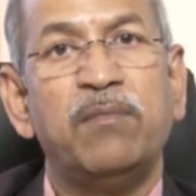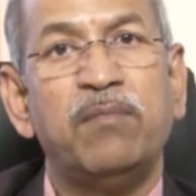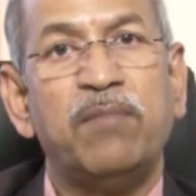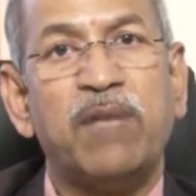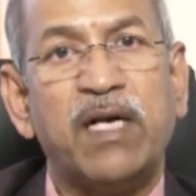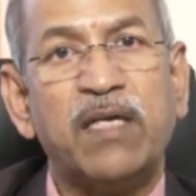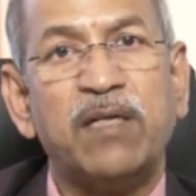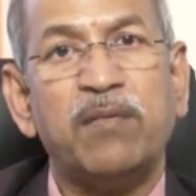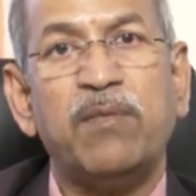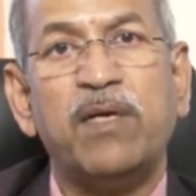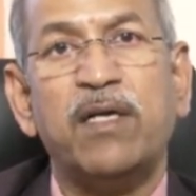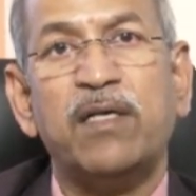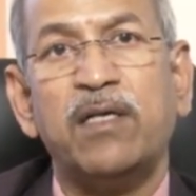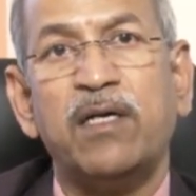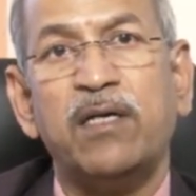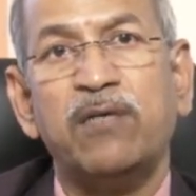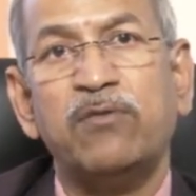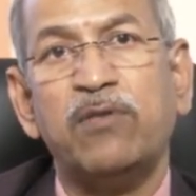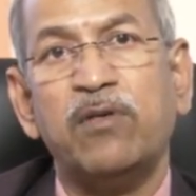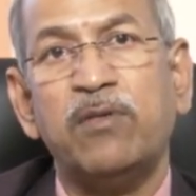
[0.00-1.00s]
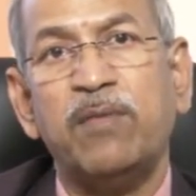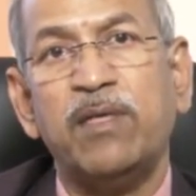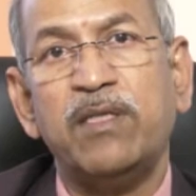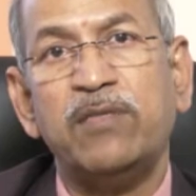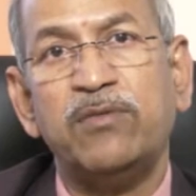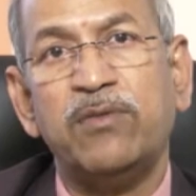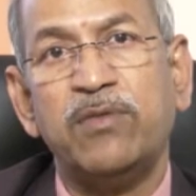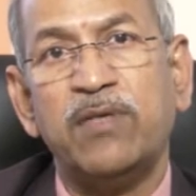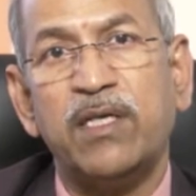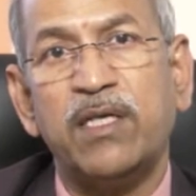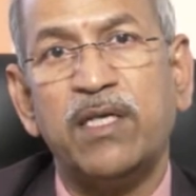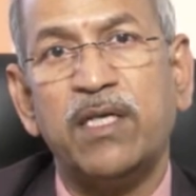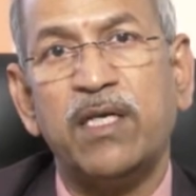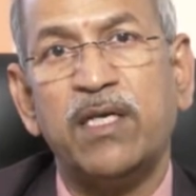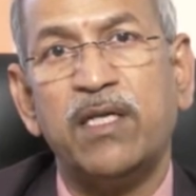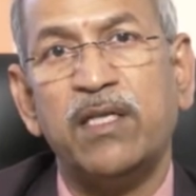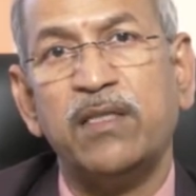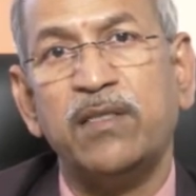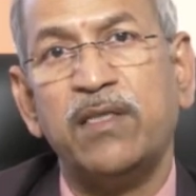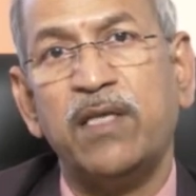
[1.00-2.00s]
మాట మాట్లాడుతున్న మనిషి
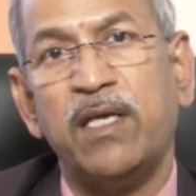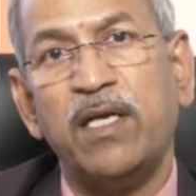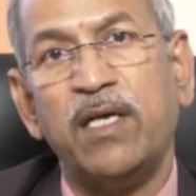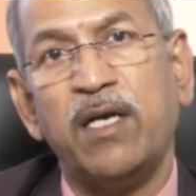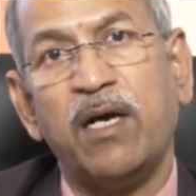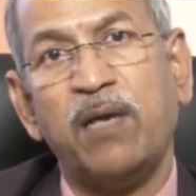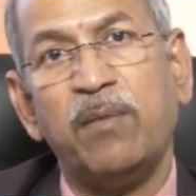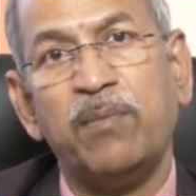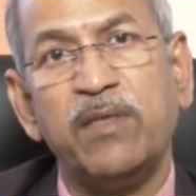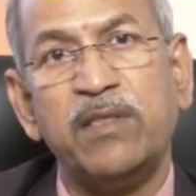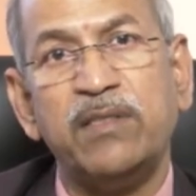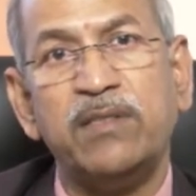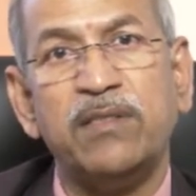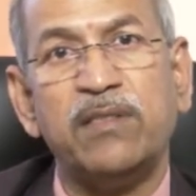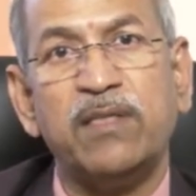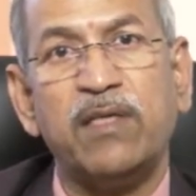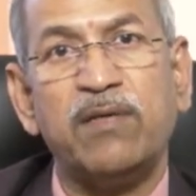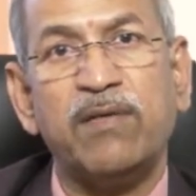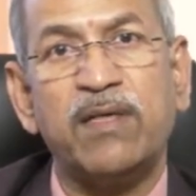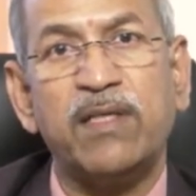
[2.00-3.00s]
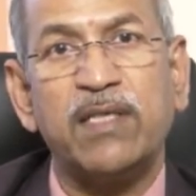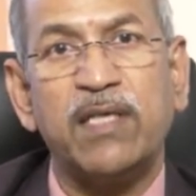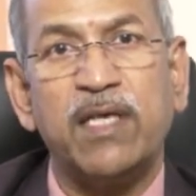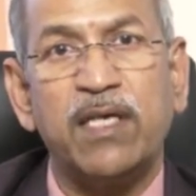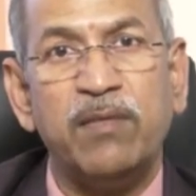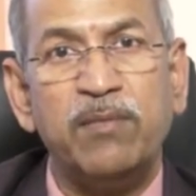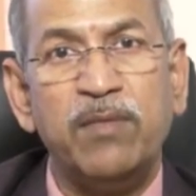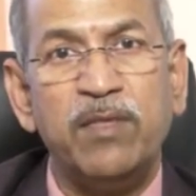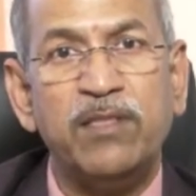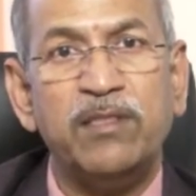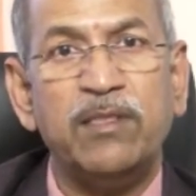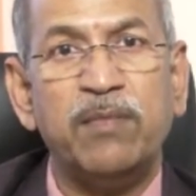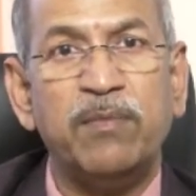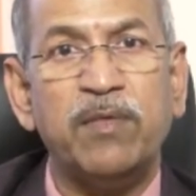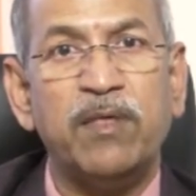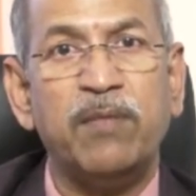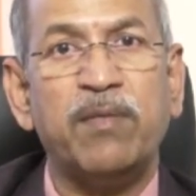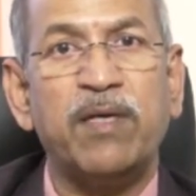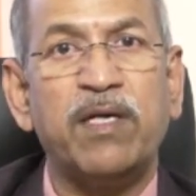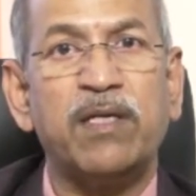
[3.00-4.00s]
ఉండేటట్లయితే ఆపరేషన్ తర్వాత కానీ మీరు
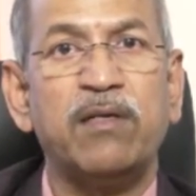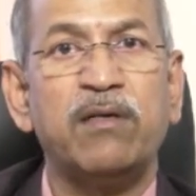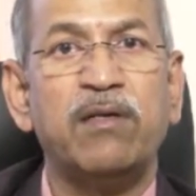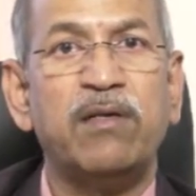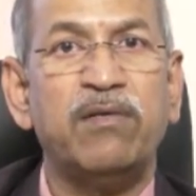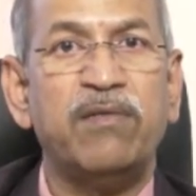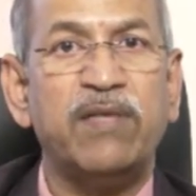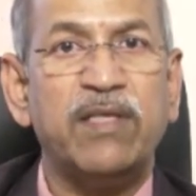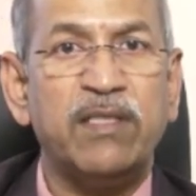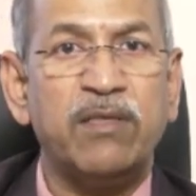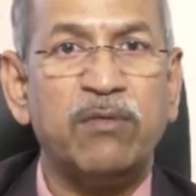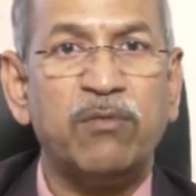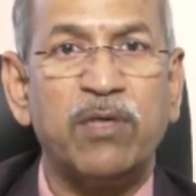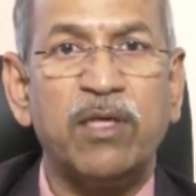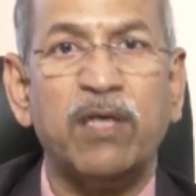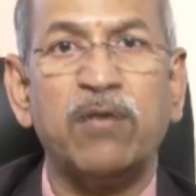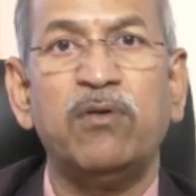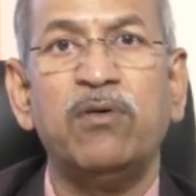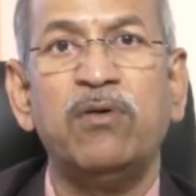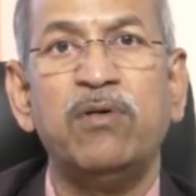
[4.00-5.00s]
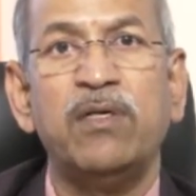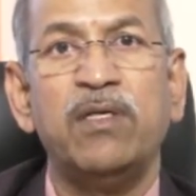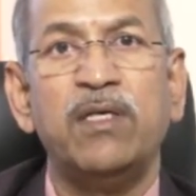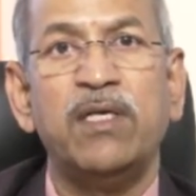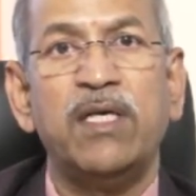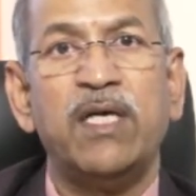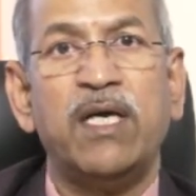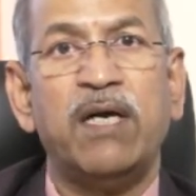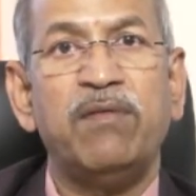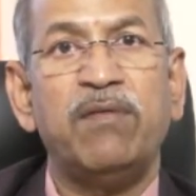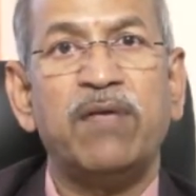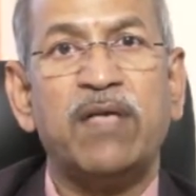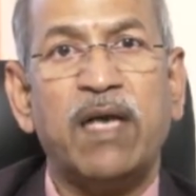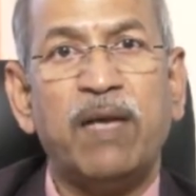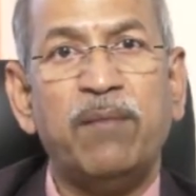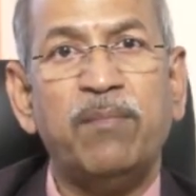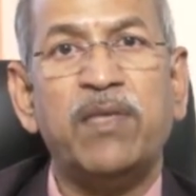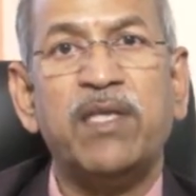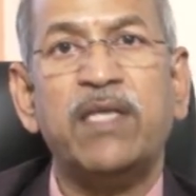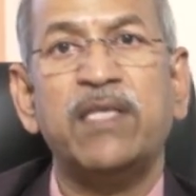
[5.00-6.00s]
చెప్పిన మాటలు ఏవైతే ఉన్నాయో అవి
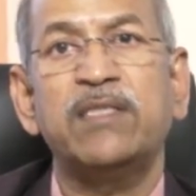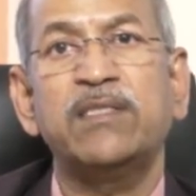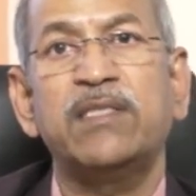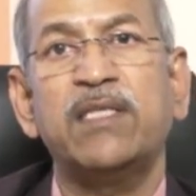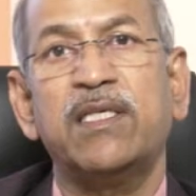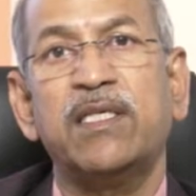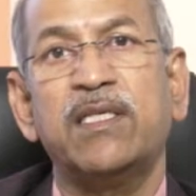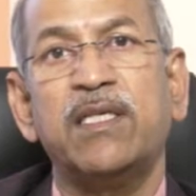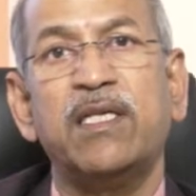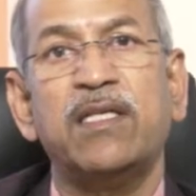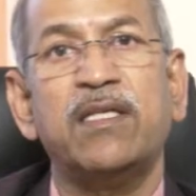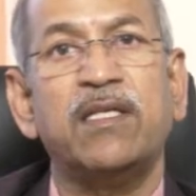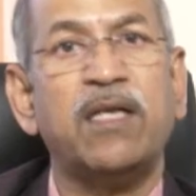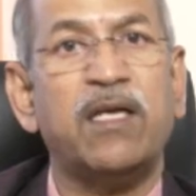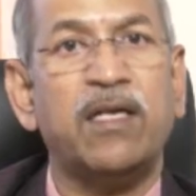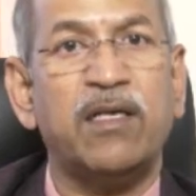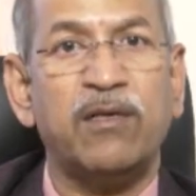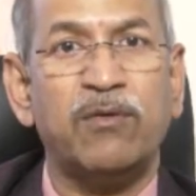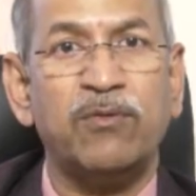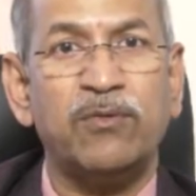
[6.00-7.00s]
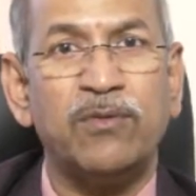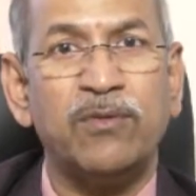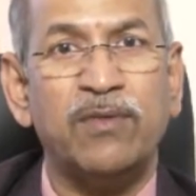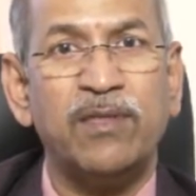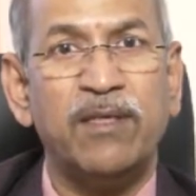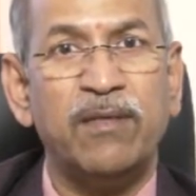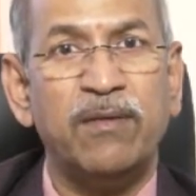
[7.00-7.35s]
కాంప్లికేషన్ కింద నిర్ధారణ అవుతుంది